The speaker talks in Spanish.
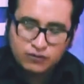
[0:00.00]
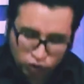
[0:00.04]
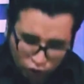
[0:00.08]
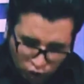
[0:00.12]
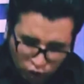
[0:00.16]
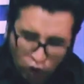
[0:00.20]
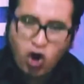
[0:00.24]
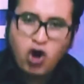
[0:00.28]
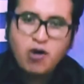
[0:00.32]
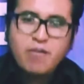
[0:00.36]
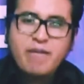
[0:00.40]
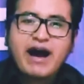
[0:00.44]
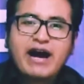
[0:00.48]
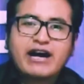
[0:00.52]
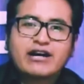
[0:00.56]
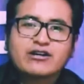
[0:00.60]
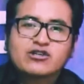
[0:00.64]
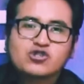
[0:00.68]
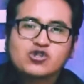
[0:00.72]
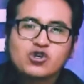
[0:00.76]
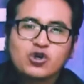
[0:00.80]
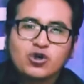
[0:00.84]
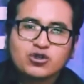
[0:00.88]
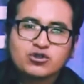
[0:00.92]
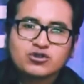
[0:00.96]
Toma
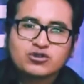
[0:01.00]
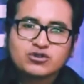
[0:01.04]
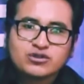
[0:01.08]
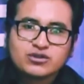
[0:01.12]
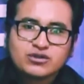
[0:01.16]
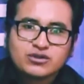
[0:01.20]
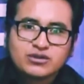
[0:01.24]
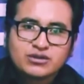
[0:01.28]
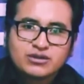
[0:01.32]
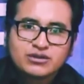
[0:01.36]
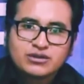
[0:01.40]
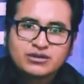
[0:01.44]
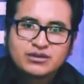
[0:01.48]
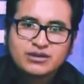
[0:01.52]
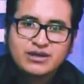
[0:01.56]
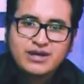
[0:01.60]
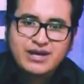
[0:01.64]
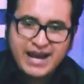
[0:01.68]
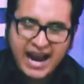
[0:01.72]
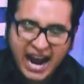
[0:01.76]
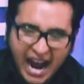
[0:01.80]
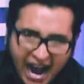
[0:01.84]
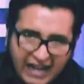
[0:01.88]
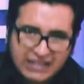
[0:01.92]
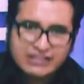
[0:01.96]
acción.
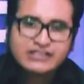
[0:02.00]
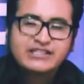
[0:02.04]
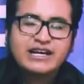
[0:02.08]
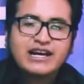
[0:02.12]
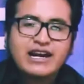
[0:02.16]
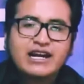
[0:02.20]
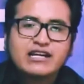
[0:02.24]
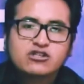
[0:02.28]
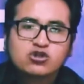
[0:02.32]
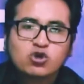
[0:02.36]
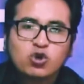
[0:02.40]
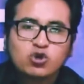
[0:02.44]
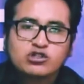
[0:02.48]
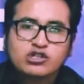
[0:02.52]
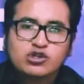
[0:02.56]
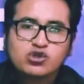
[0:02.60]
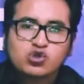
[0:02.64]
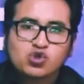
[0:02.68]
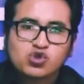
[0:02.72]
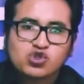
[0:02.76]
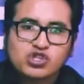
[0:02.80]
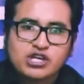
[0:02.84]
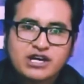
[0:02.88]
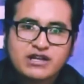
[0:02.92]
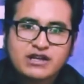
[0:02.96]
Haz que las cosas
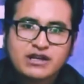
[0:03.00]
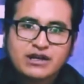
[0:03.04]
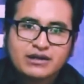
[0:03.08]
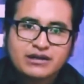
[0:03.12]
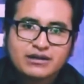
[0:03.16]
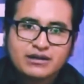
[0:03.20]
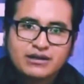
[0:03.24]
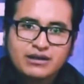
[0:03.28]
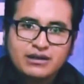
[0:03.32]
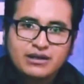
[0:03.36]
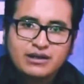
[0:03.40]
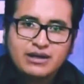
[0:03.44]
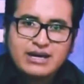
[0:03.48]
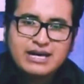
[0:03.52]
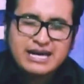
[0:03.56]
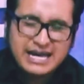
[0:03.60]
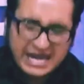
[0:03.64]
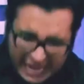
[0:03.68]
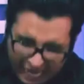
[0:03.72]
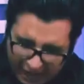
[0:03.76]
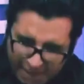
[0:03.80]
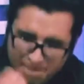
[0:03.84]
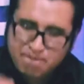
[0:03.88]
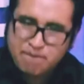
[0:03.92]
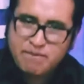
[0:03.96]
sucedan.
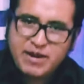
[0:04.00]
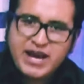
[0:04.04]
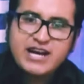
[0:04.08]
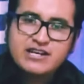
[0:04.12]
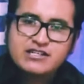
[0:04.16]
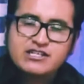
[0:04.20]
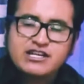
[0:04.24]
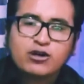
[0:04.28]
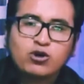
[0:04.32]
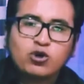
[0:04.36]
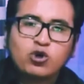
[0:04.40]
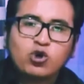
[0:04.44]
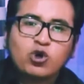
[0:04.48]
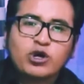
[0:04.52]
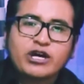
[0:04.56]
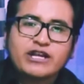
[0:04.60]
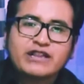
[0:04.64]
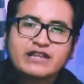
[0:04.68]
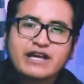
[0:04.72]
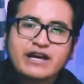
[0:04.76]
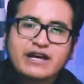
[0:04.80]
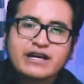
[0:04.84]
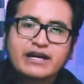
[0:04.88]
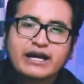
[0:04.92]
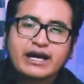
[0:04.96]
Empieza con lo que
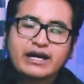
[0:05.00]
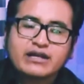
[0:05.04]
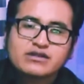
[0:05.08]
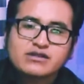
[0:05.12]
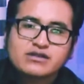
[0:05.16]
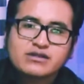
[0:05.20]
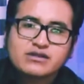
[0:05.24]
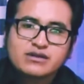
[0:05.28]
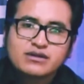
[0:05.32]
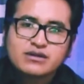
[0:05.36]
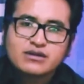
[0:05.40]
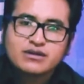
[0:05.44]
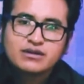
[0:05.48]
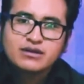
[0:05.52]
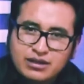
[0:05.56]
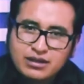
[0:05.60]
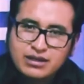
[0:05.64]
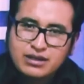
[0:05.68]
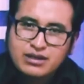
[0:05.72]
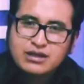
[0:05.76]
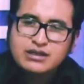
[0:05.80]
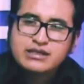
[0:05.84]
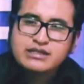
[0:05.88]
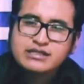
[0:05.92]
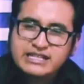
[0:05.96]
tengas.
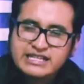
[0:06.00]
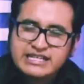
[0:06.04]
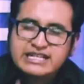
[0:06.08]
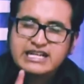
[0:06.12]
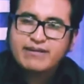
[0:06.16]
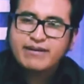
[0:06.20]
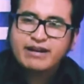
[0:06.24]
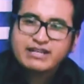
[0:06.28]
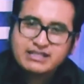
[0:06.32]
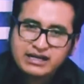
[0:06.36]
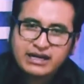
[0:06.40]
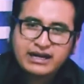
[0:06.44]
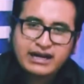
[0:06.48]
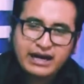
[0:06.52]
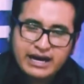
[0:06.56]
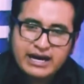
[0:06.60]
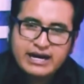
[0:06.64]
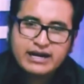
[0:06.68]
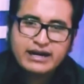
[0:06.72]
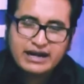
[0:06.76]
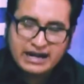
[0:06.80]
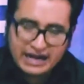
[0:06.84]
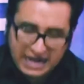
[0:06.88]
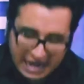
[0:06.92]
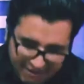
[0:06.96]
Y si te vas a
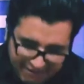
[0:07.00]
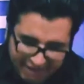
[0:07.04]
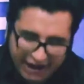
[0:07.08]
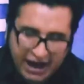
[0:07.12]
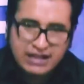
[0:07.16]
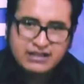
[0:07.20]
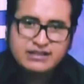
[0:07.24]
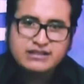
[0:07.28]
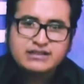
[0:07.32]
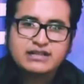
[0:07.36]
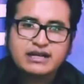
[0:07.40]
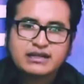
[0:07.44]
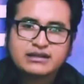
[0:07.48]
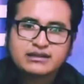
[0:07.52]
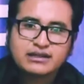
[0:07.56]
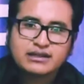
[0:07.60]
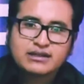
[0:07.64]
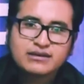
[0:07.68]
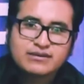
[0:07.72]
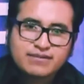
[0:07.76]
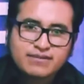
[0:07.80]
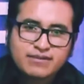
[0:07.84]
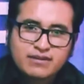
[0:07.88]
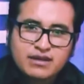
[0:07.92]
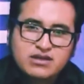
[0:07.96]
caer, levántate.
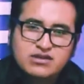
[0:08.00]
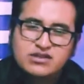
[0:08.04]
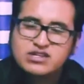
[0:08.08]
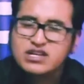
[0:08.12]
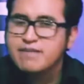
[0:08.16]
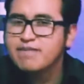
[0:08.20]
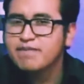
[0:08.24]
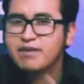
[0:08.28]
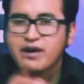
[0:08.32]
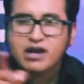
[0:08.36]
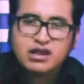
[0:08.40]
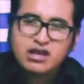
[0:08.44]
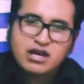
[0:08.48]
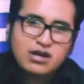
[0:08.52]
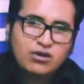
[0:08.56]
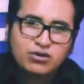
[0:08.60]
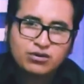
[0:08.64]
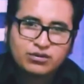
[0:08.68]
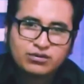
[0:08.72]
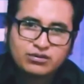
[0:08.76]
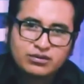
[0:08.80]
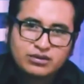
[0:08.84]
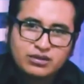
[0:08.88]
Y siempre digo,